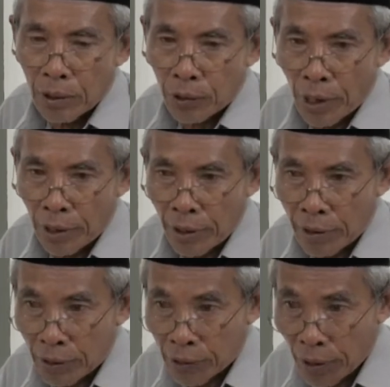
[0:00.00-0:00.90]
sejak
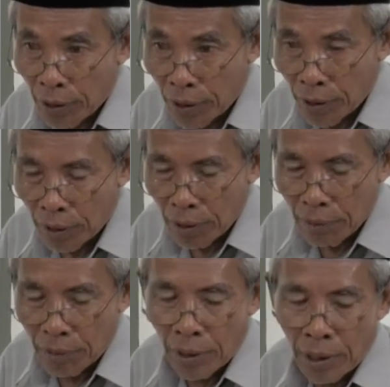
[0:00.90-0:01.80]
dari kecil
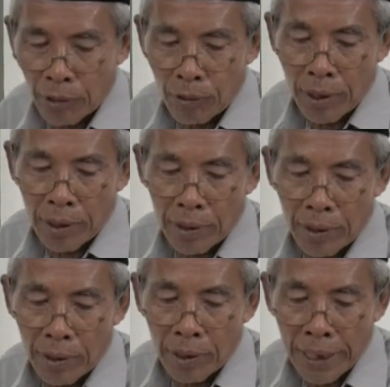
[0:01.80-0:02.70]
lah itu nanti
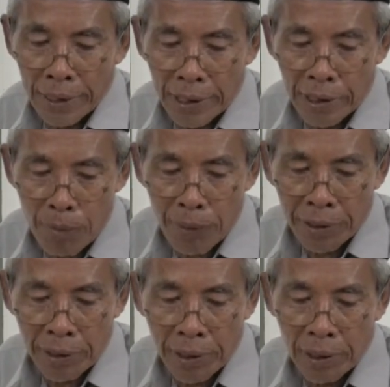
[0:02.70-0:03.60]
ngantek
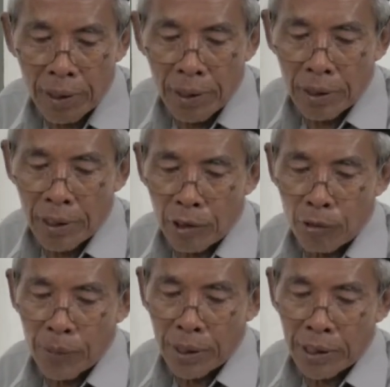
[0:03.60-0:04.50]
sahabat ini
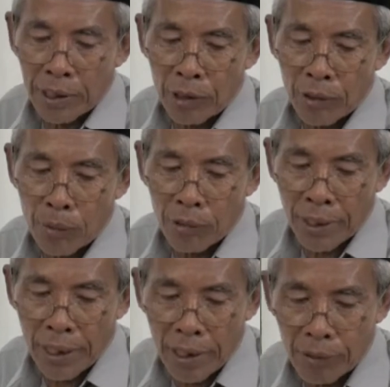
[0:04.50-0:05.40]
niku mangke nggih ana
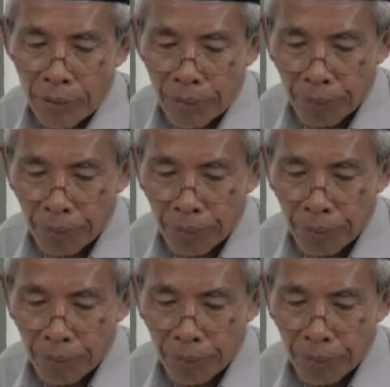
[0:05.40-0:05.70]
mukalaf.